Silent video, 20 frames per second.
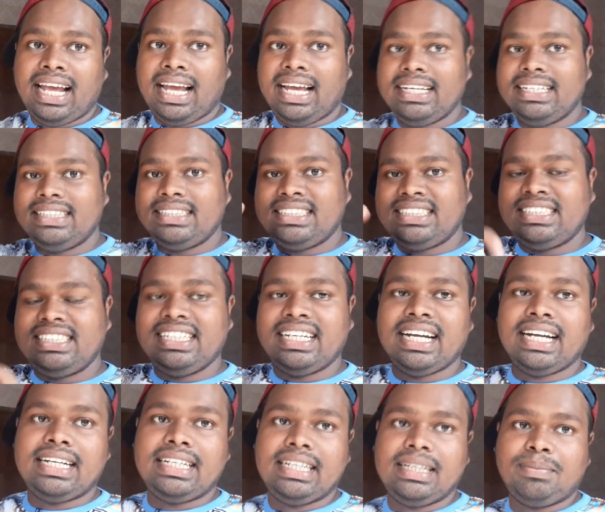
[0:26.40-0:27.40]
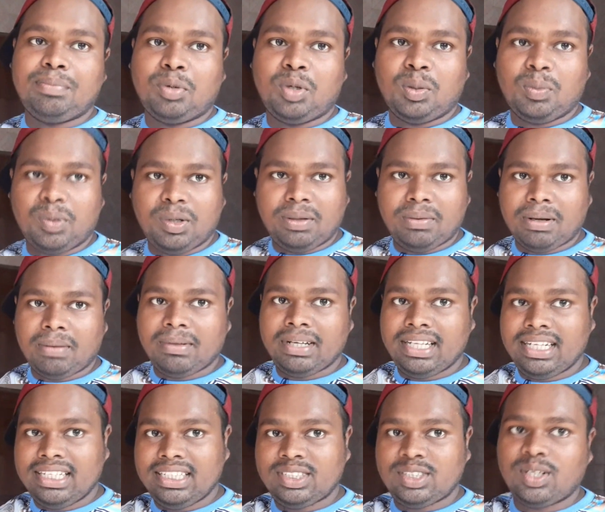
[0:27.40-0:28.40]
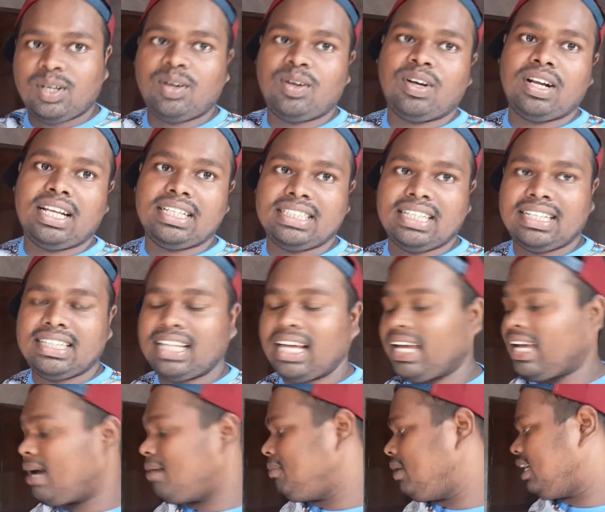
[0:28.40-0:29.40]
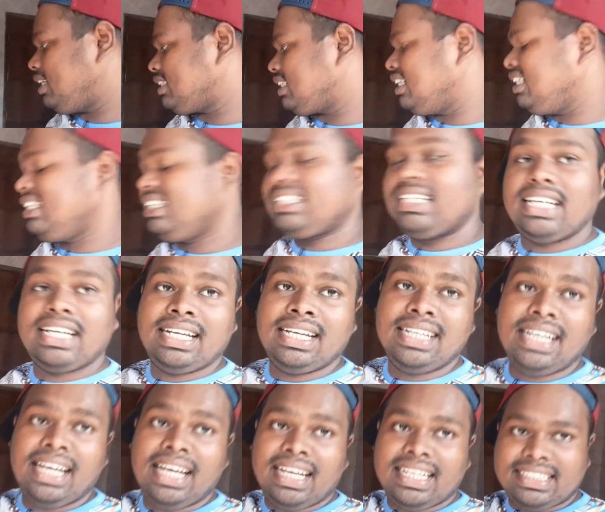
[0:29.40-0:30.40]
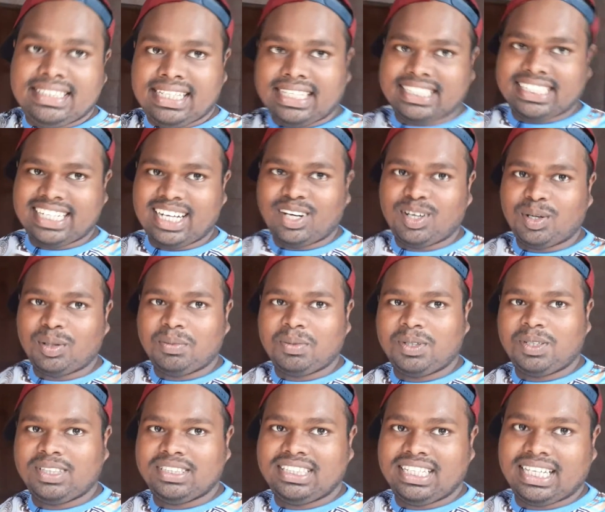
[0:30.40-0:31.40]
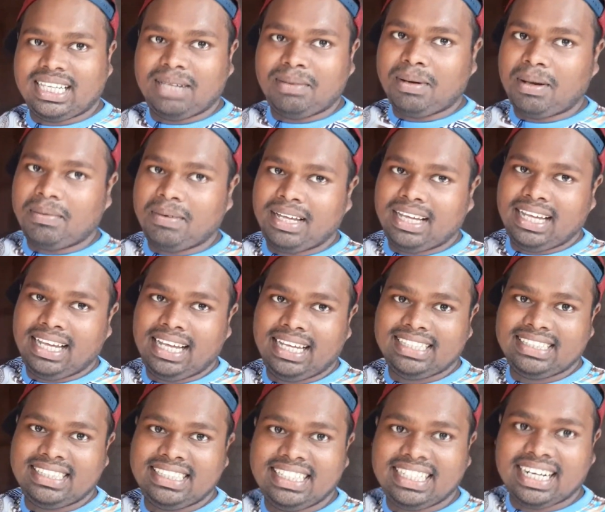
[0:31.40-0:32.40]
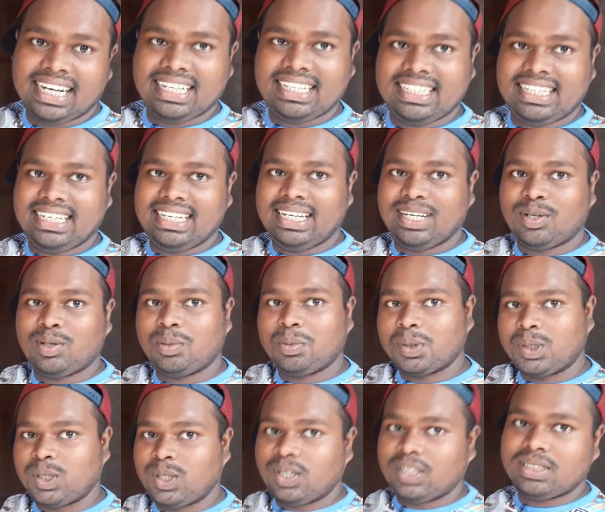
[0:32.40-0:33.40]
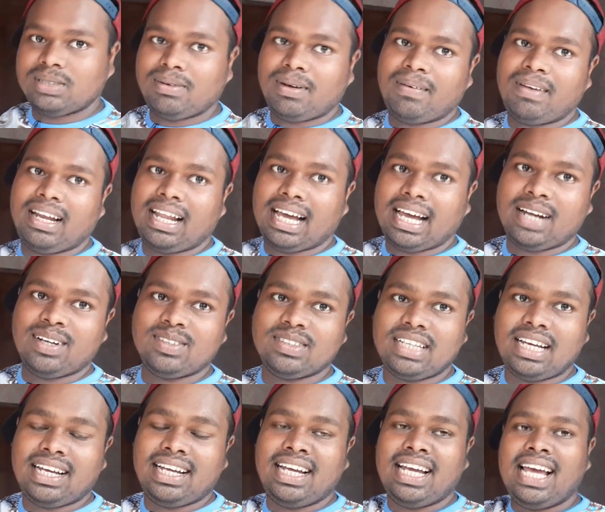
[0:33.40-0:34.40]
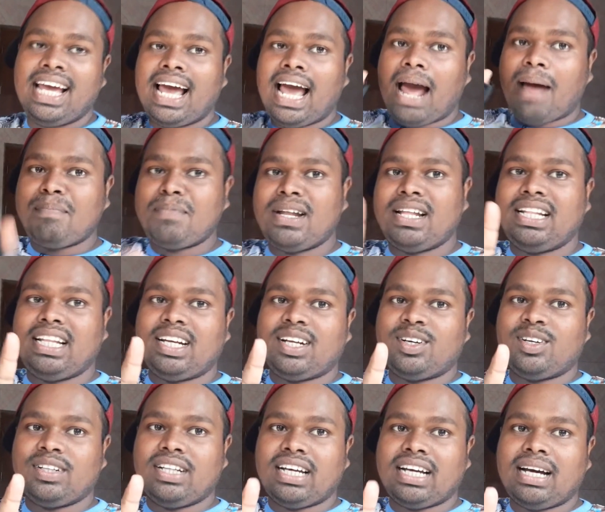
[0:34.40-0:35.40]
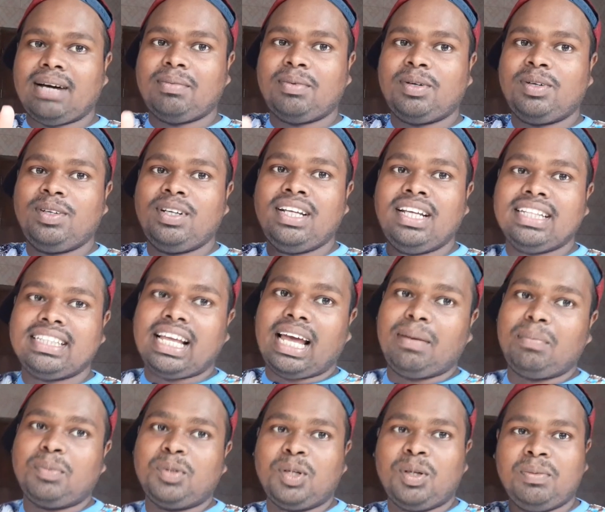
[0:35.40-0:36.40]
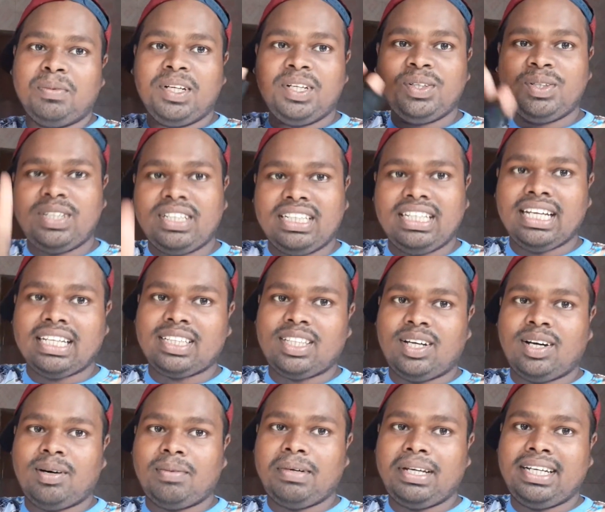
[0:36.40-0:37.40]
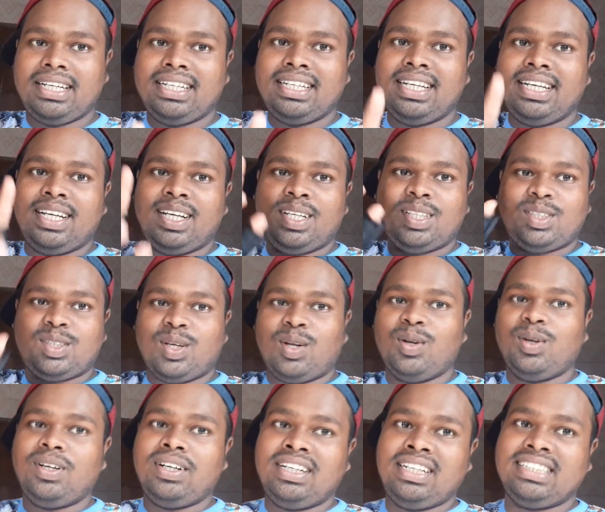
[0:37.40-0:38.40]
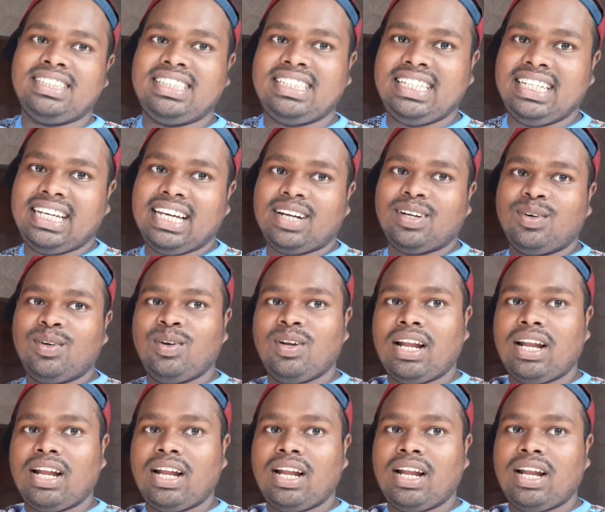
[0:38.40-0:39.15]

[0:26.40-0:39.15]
এই স্টিকারটি পুরোপুরিভাবে ইনস্টল করা যায় তাই আমি আজকে নিজে চেষ্টা করব যে কিভাবে এই স্টিকারটি খুব সহজভাবে লাগানো যায় আপনাদেরকেও দেখাবো তাই পুরো ভিডিওটি দেখতে হবে চলুন স্টিকারগুলো